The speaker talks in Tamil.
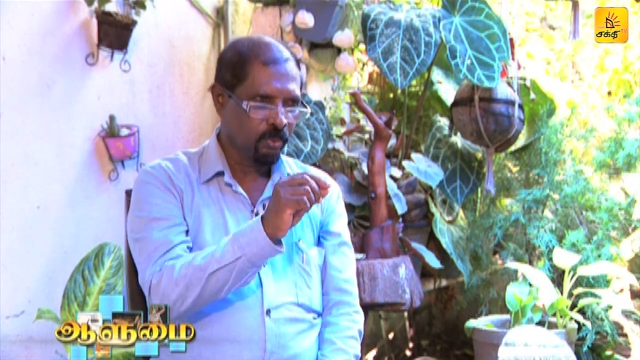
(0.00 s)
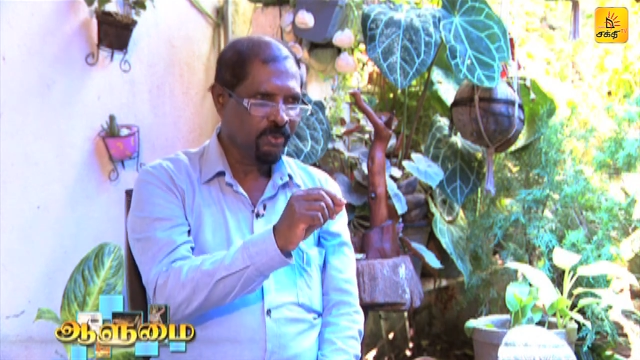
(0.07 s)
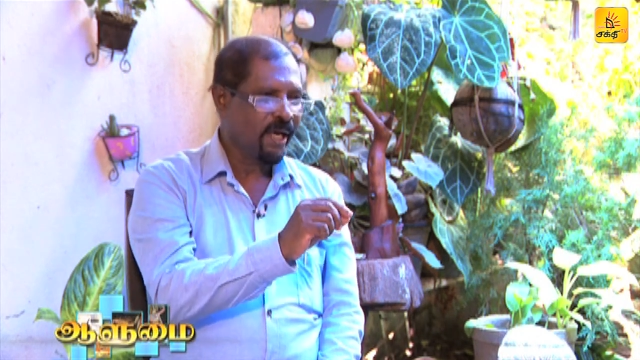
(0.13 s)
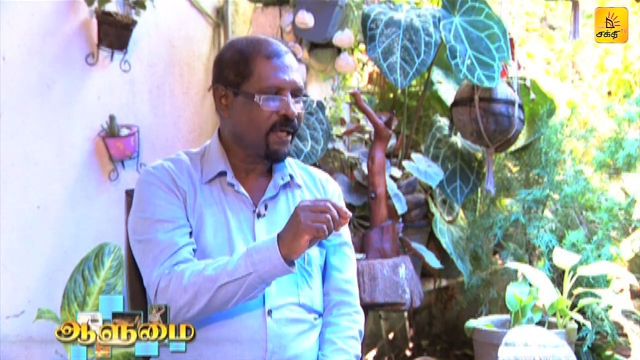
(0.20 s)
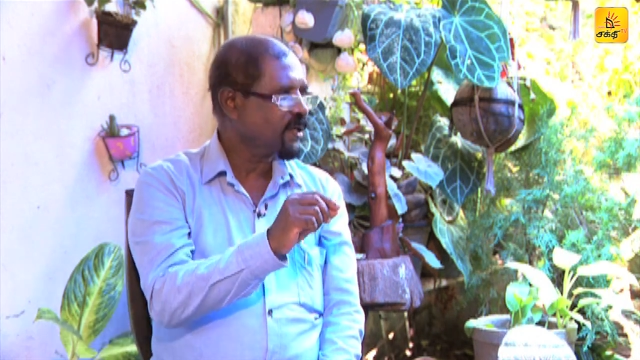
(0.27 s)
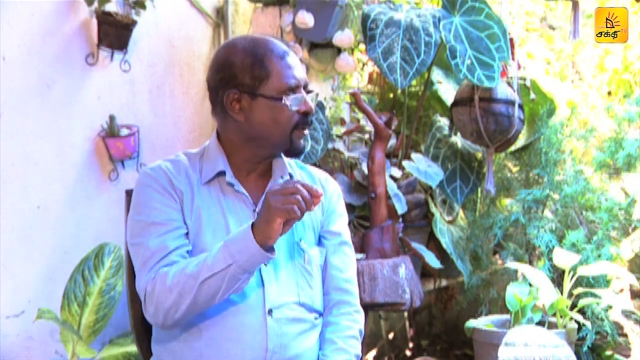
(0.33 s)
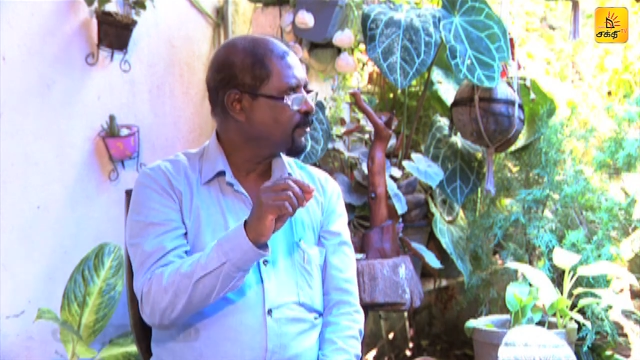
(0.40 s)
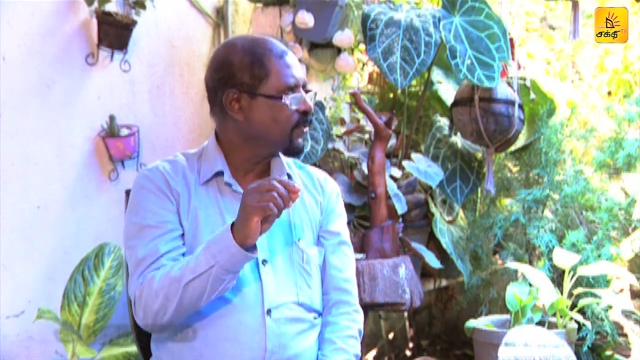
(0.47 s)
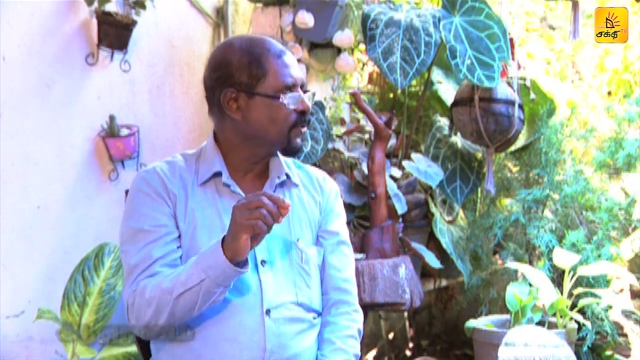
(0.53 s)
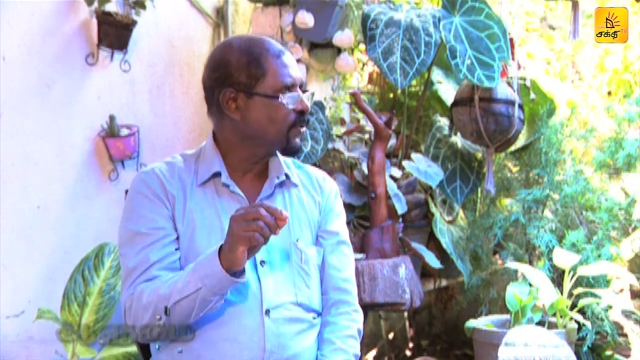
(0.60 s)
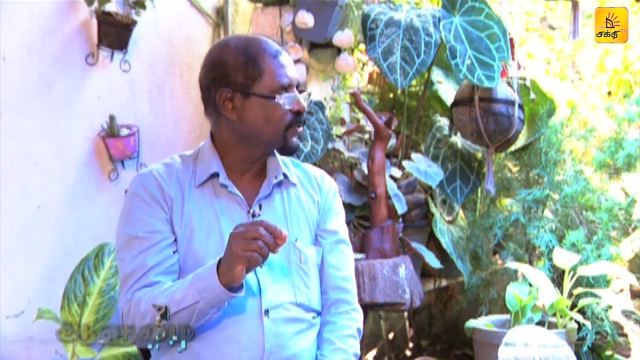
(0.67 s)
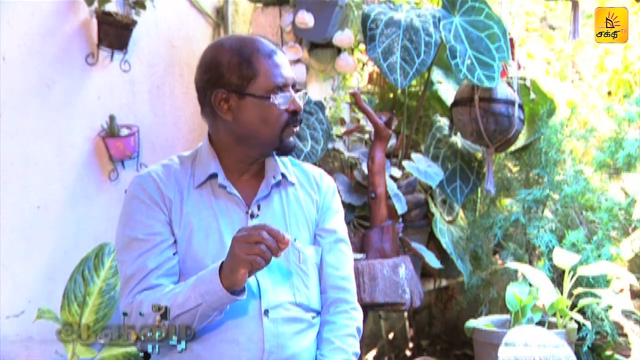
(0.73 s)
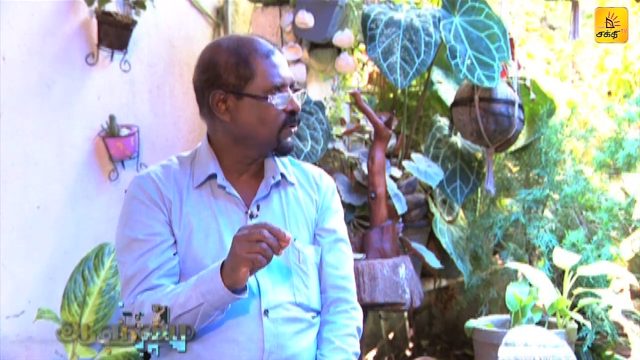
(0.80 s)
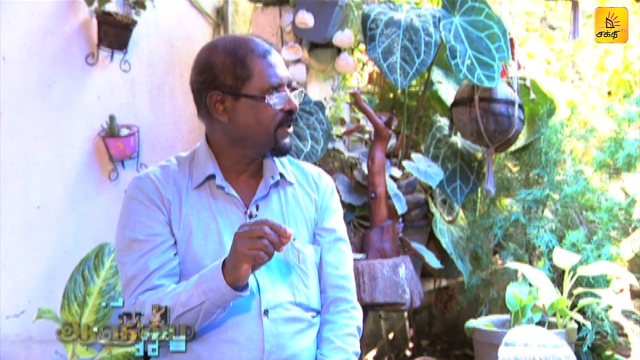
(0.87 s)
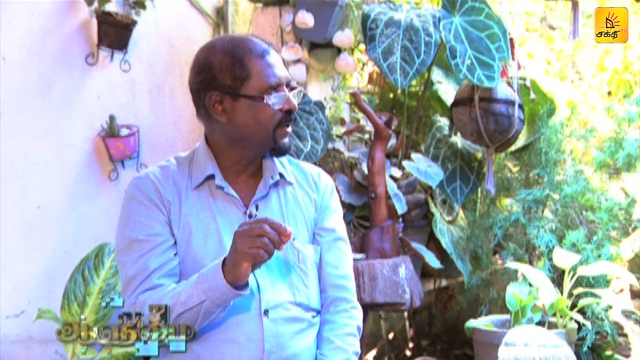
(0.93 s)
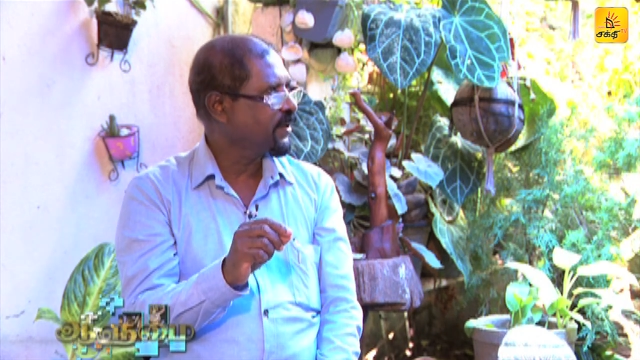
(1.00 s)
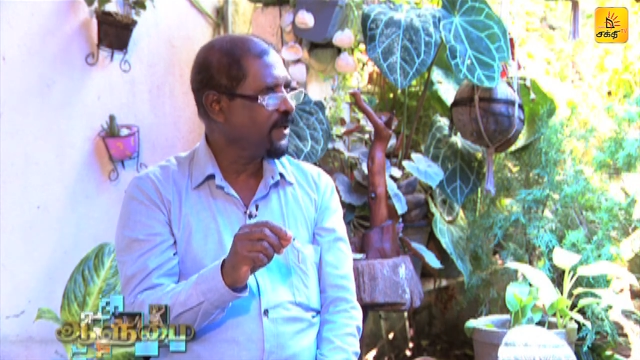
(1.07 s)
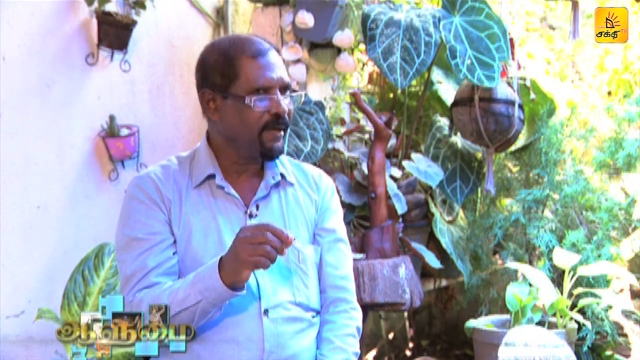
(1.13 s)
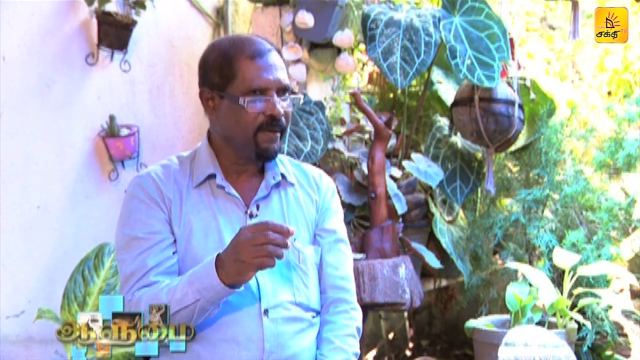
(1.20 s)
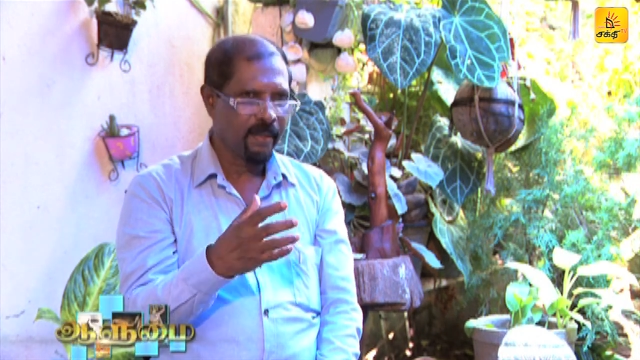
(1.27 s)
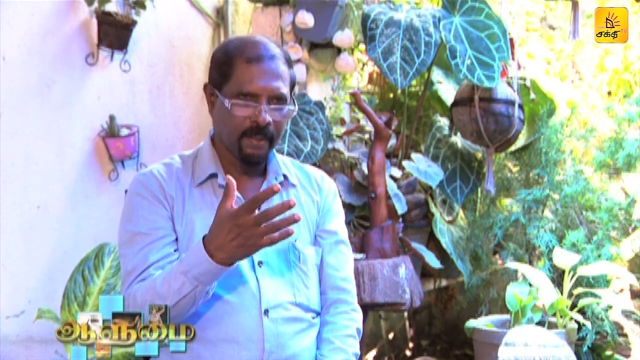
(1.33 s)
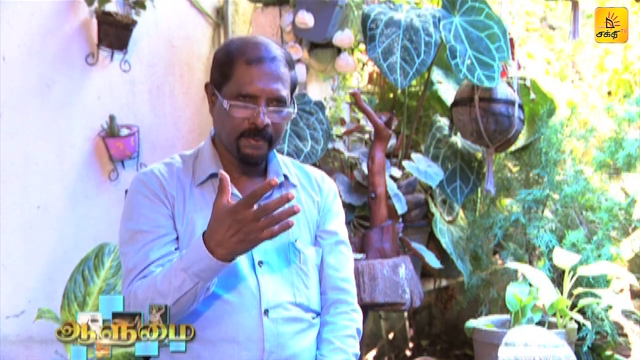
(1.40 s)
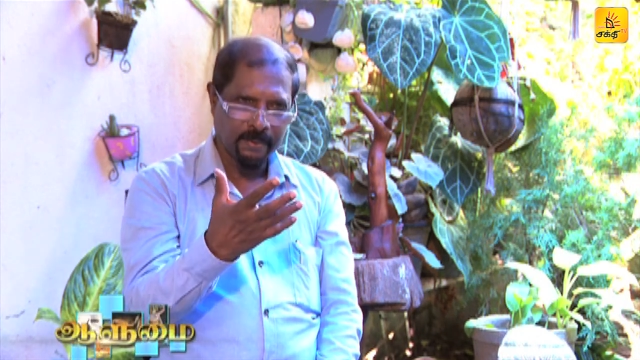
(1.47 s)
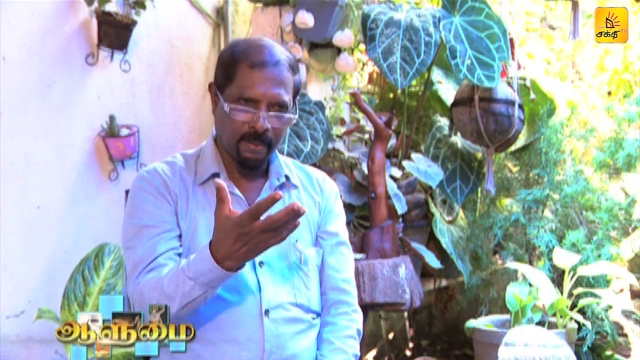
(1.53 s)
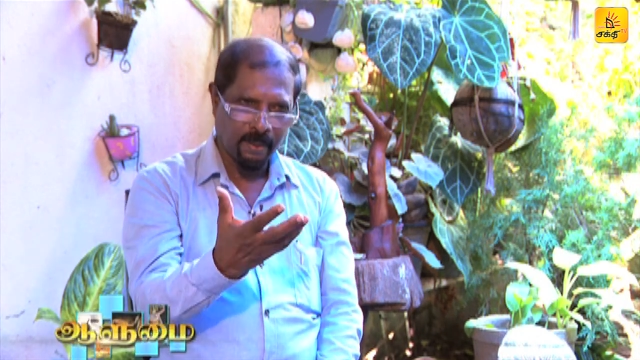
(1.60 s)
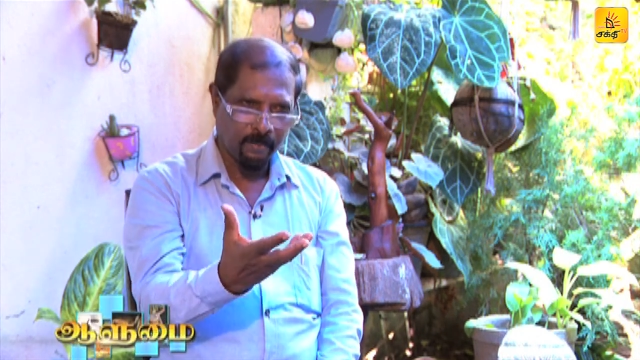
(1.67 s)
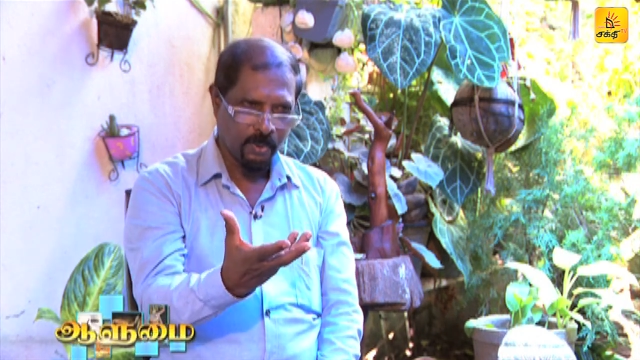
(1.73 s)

உதாரணம் ஒன்று சொல்கின்றேன் அந்த